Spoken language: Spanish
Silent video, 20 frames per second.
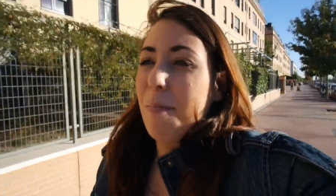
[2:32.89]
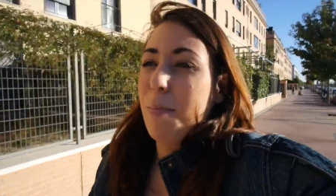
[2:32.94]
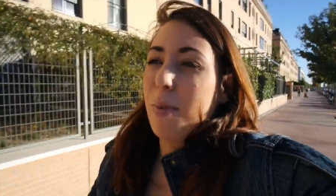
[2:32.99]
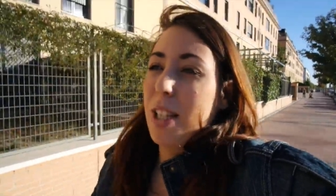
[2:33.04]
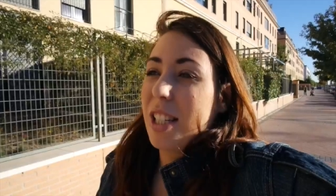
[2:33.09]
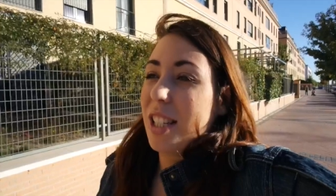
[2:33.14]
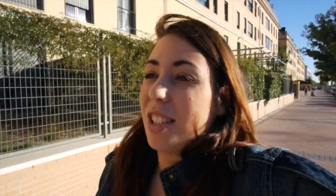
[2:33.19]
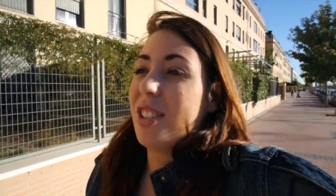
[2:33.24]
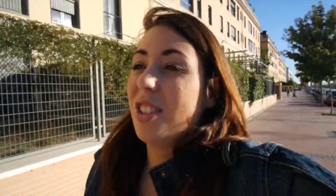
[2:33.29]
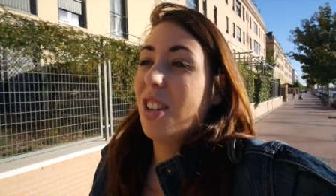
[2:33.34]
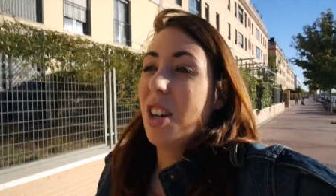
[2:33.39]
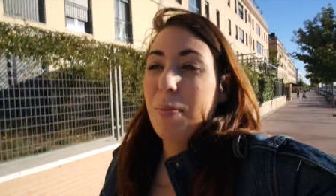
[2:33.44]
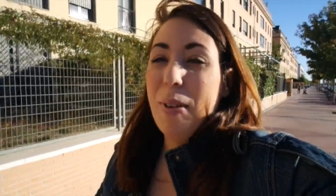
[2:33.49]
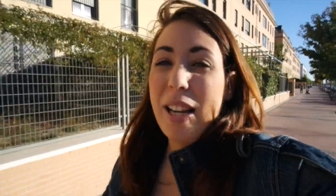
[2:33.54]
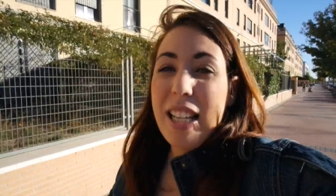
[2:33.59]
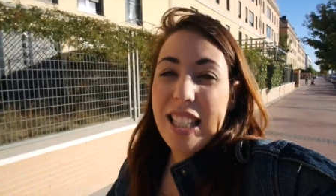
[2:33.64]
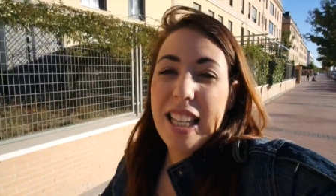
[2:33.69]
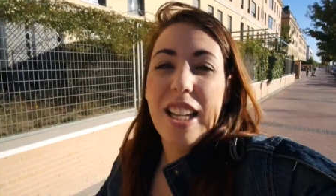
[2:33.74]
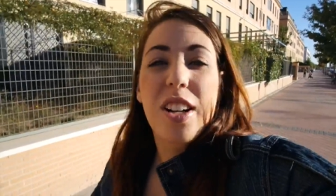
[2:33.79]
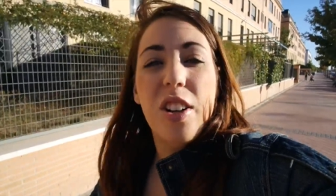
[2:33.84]
pues
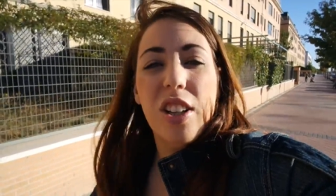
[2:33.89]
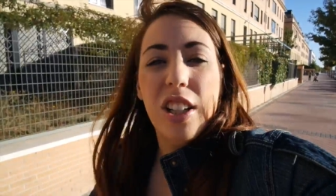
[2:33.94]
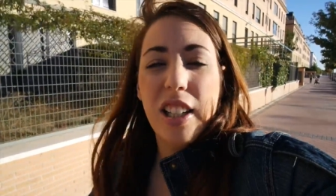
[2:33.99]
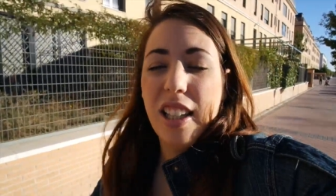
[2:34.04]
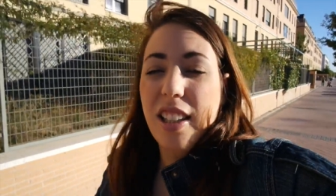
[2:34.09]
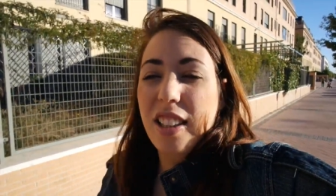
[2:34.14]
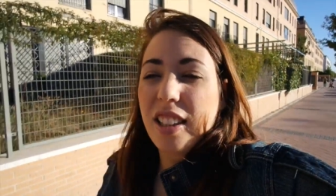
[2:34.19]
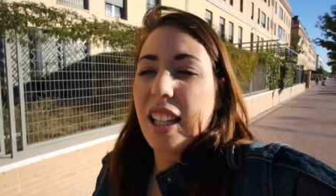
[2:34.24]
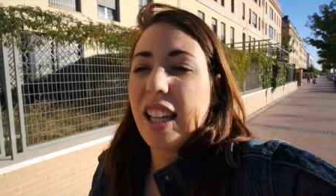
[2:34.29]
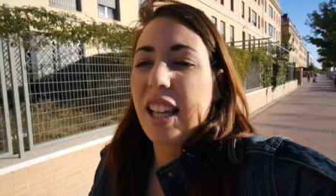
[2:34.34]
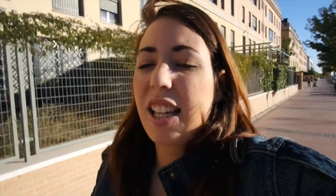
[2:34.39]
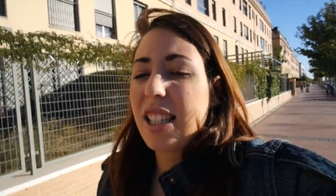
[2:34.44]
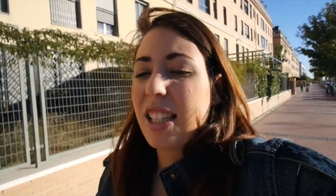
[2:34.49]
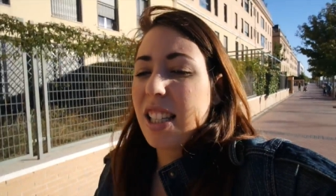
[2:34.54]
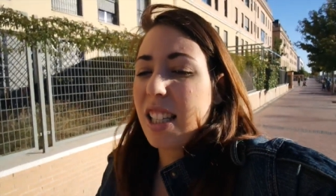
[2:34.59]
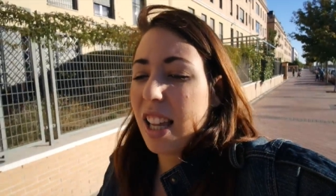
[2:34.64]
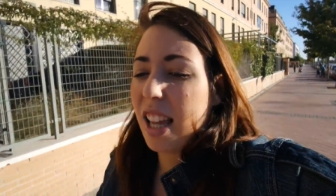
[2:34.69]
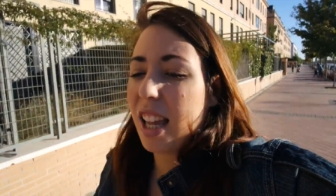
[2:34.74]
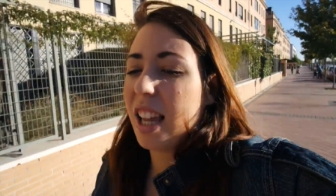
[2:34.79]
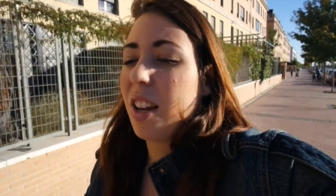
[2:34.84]
normales y
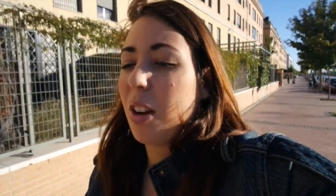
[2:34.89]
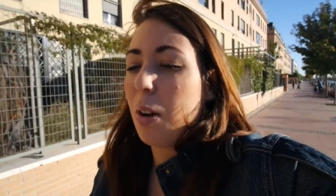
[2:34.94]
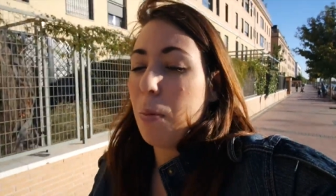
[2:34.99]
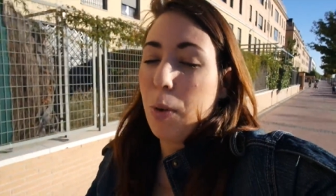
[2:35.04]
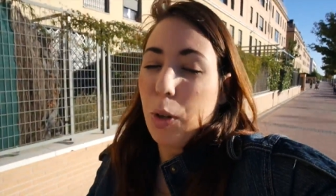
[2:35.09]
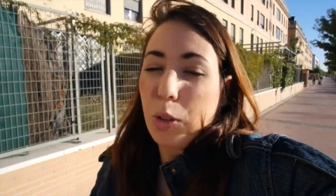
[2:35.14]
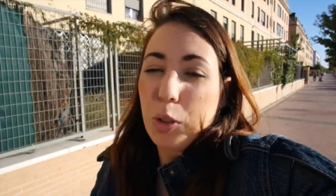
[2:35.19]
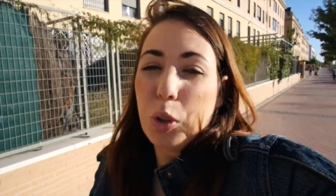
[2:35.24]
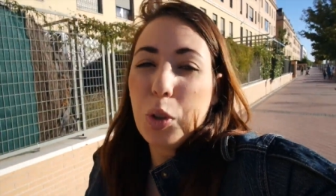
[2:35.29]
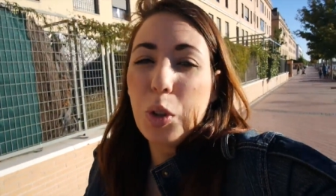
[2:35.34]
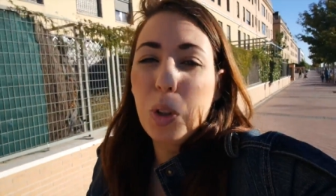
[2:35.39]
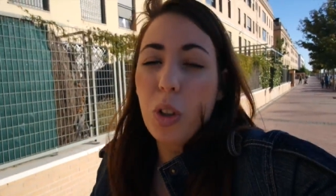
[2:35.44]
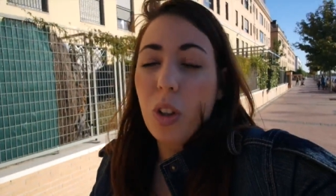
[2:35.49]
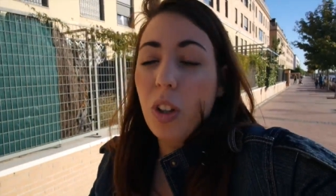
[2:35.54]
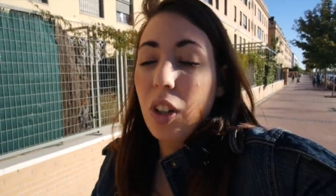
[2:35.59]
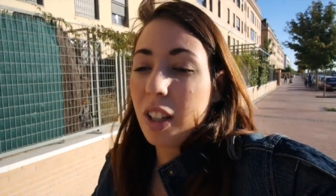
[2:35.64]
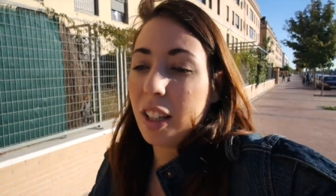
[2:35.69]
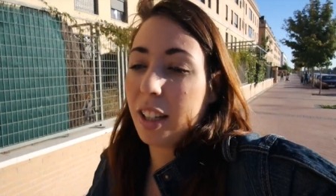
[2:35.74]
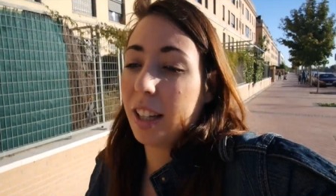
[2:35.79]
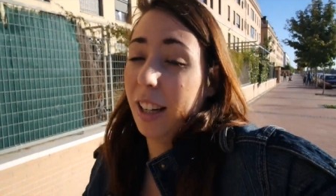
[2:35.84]
corrientes eh, como
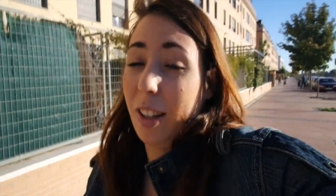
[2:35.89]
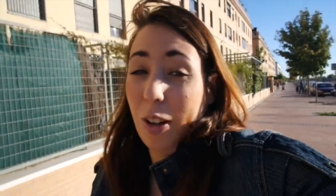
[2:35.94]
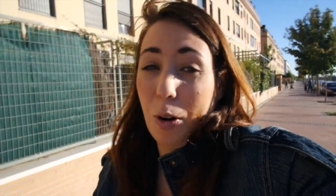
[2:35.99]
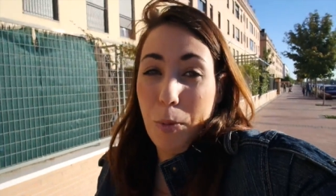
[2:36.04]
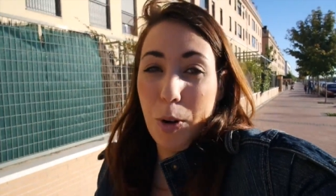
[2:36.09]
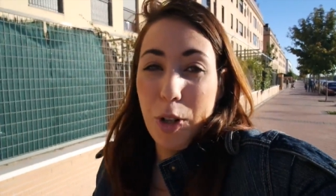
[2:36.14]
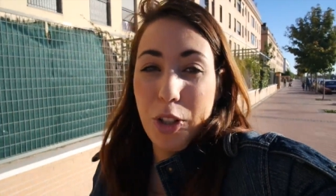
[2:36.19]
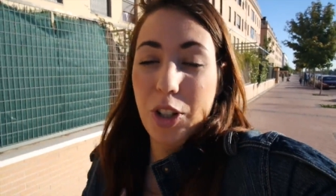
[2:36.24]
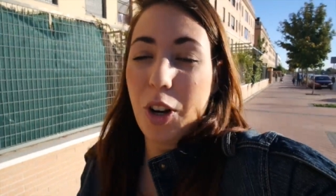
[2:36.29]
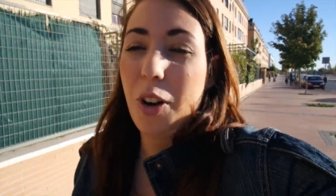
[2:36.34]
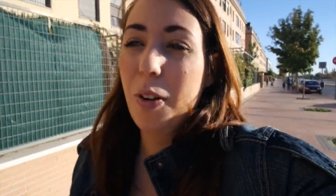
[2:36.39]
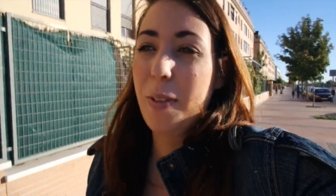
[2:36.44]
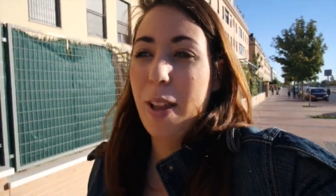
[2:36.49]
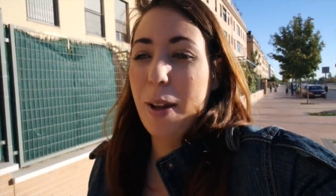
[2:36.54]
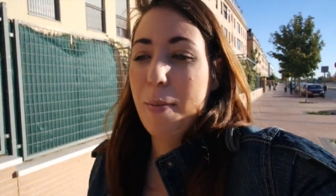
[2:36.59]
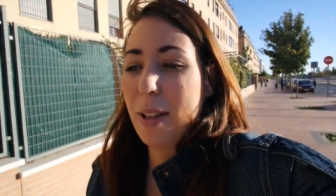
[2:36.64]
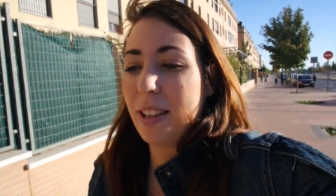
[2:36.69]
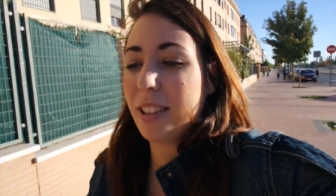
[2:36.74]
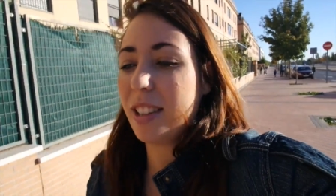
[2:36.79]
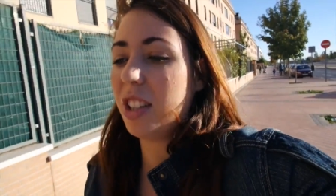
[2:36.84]
tú y como yo,
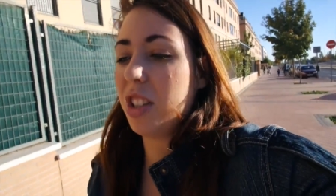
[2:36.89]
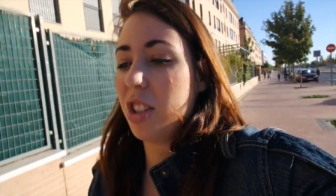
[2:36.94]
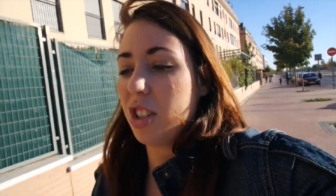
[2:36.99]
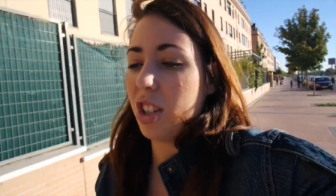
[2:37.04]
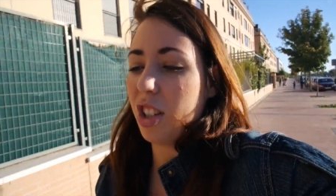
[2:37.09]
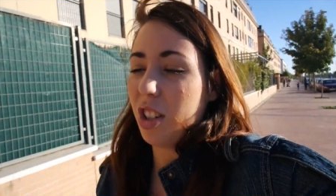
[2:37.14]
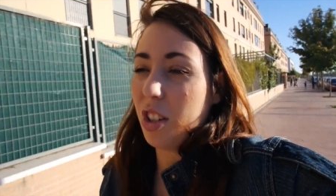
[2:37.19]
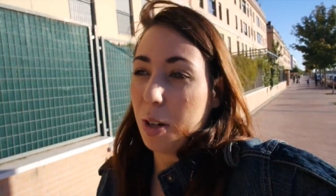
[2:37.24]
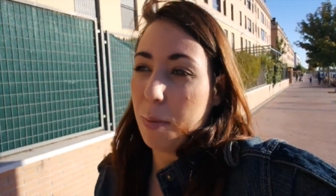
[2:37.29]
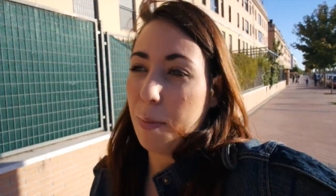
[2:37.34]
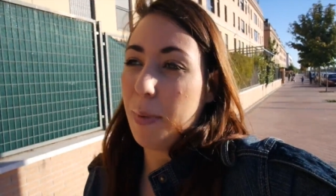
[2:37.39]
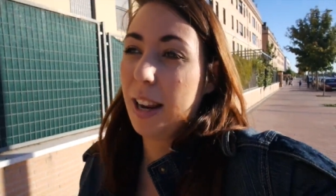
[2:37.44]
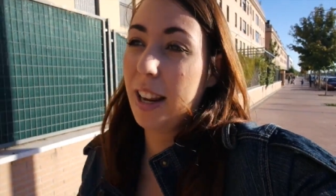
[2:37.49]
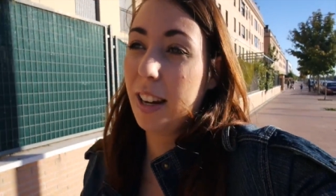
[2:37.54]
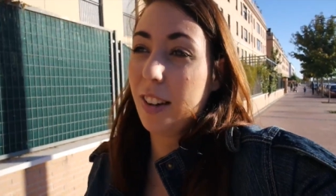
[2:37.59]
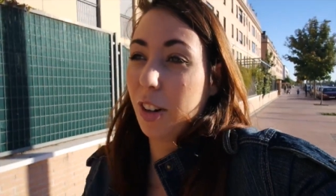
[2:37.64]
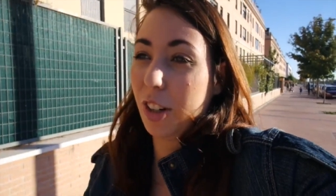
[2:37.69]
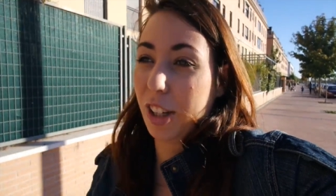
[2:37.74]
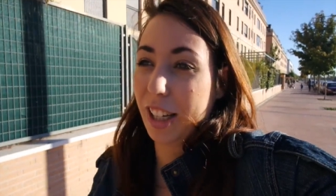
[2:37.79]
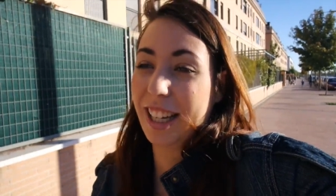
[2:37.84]
obviamente, yo soy
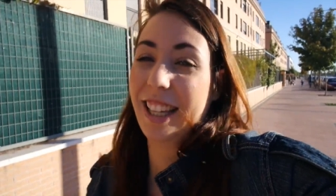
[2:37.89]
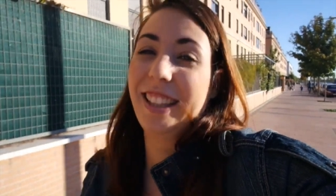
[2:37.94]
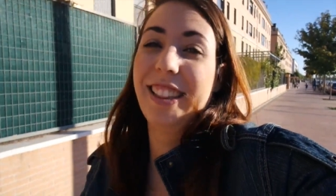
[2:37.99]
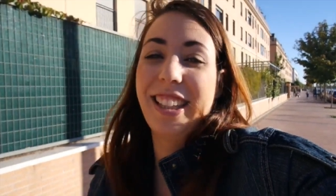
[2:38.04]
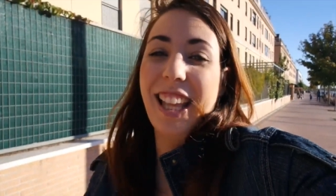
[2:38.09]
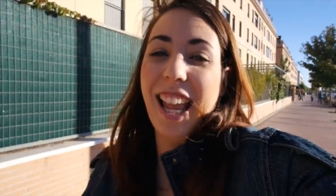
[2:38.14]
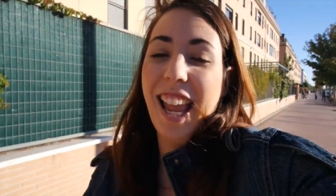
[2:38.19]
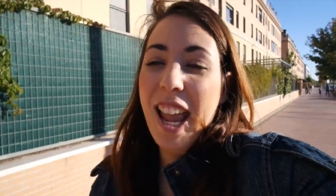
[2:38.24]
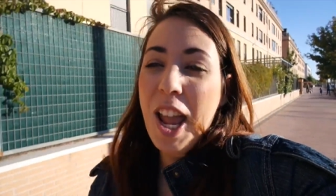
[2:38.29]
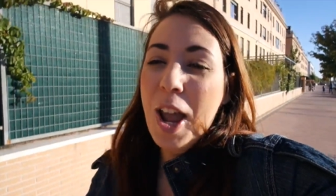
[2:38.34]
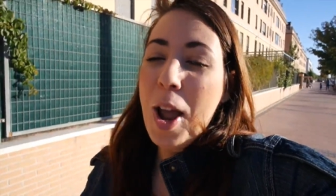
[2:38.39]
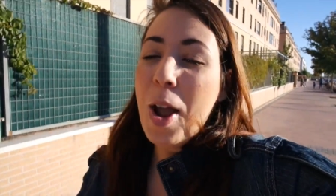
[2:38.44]
normal y corriente,